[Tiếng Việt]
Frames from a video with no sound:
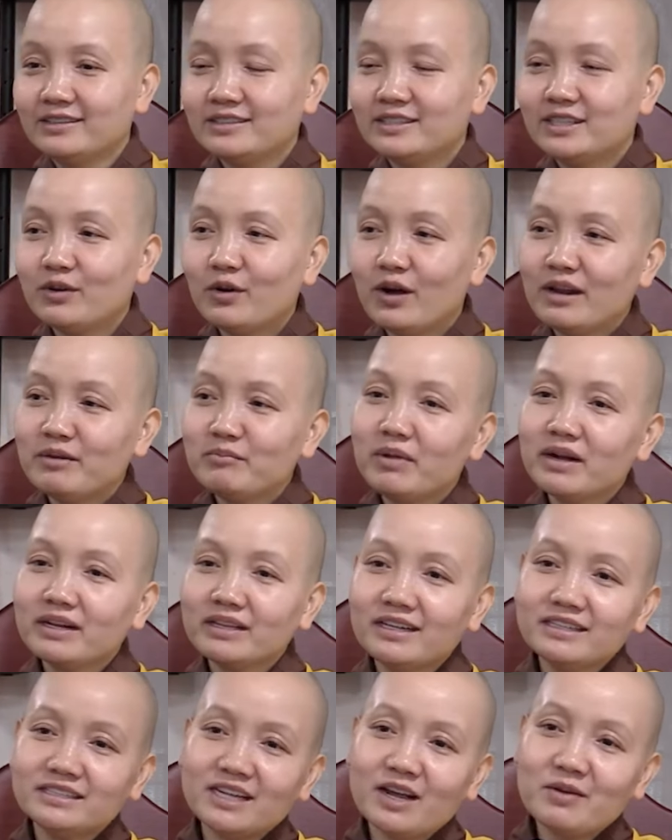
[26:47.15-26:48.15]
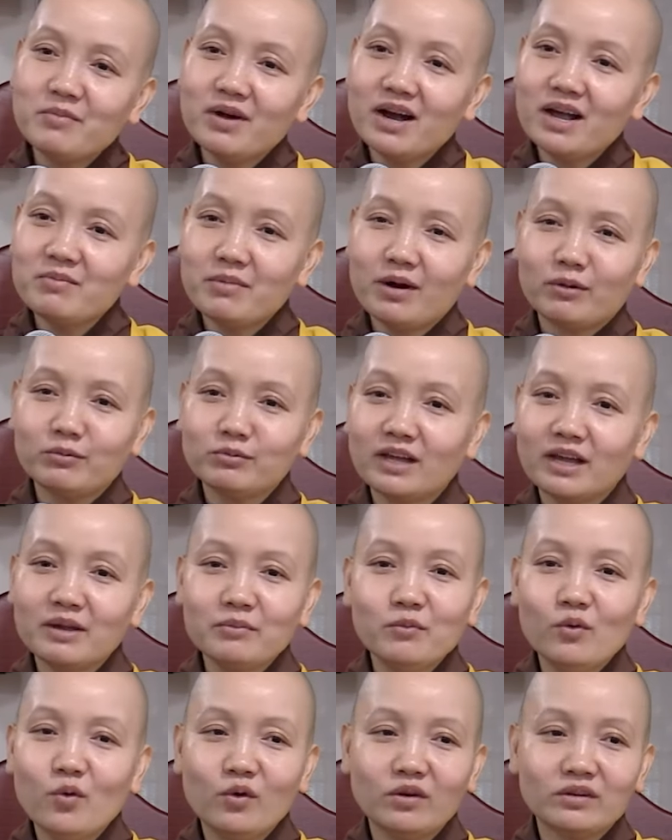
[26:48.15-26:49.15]
Sao anh mất chiếc xe mới mà không thấy
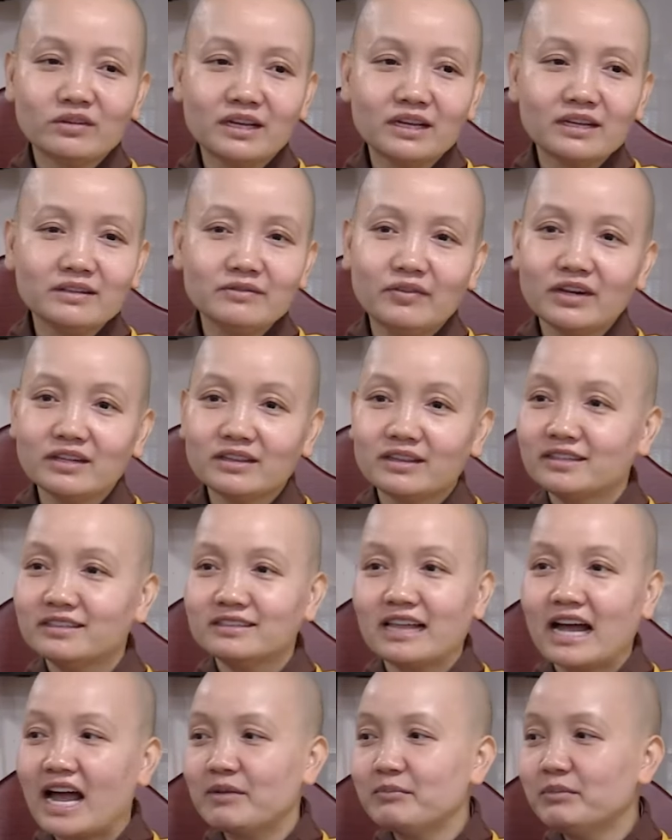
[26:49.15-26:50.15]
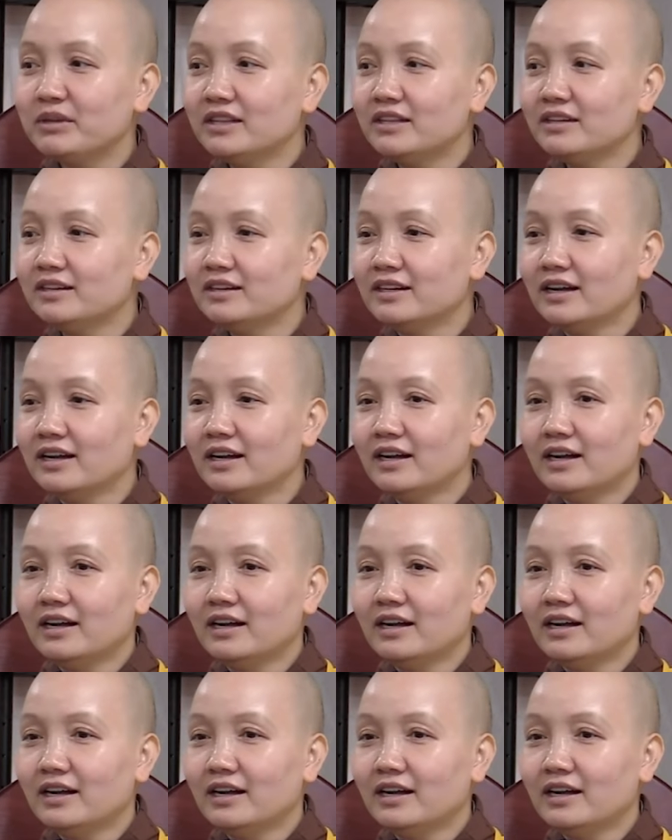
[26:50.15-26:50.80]
buồn, thấy vẫn tự tại bình thường?"